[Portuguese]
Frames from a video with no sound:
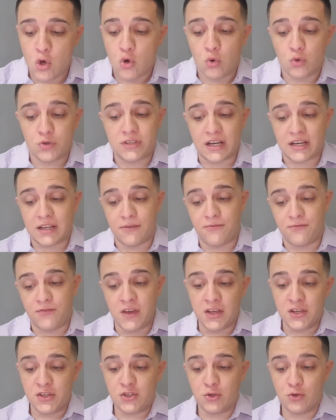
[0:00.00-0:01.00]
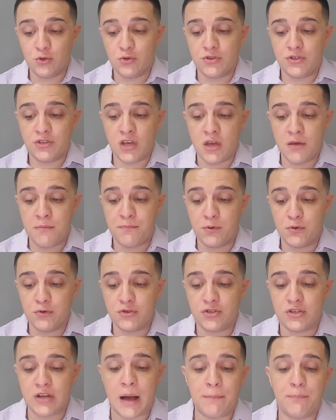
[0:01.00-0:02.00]
O sacrifício dos
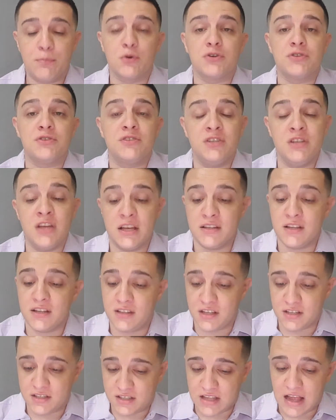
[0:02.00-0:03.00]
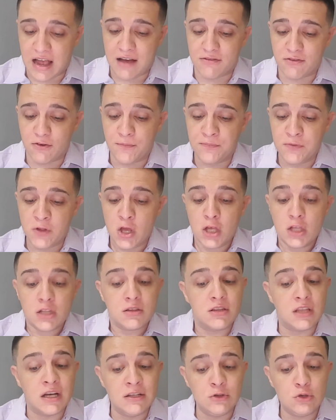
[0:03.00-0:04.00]
ímpios já por si é detestável,
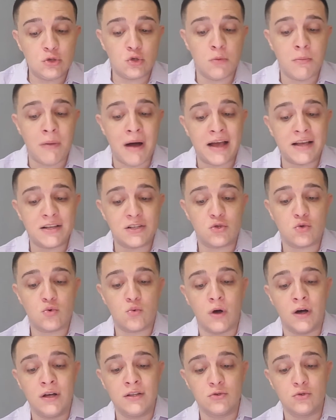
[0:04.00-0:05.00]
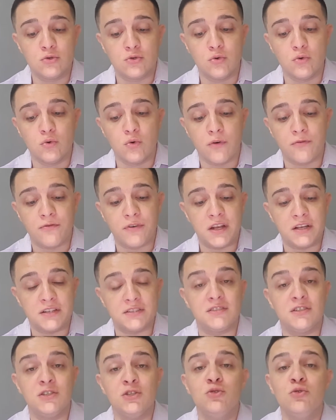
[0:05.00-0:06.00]
tanto mais quando
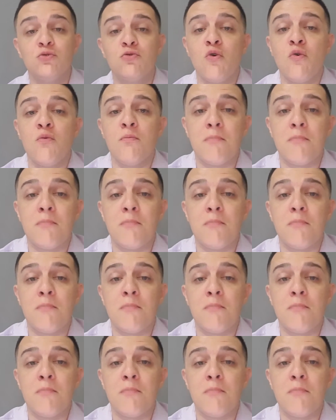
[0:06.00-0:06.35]
oferecido com